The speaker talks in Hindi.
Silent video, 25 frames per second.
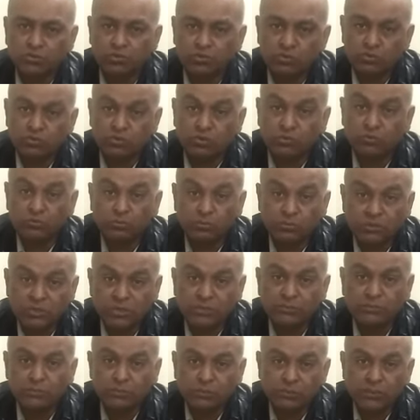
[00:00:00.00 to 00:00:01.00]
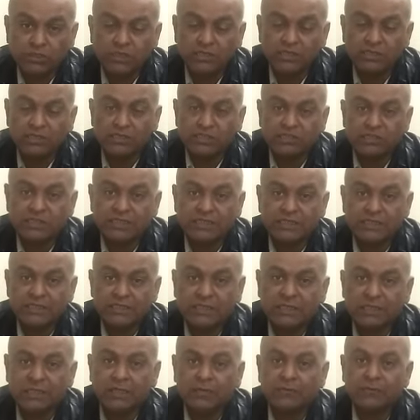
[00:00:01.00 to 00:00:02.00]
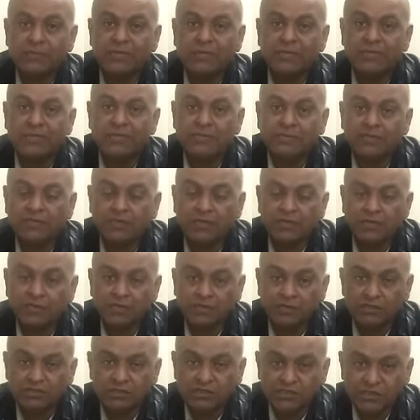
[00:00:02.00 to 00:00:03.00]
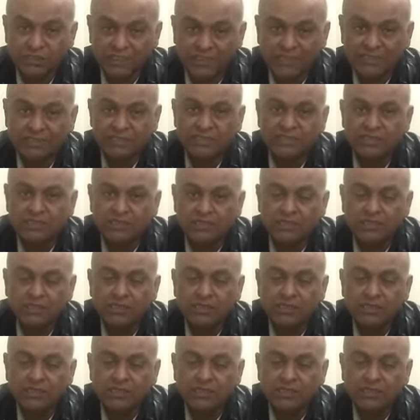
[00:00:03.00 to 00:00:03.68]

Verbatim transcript: उसको मुद्दत पूरी करनी चाहिए हमें सियासी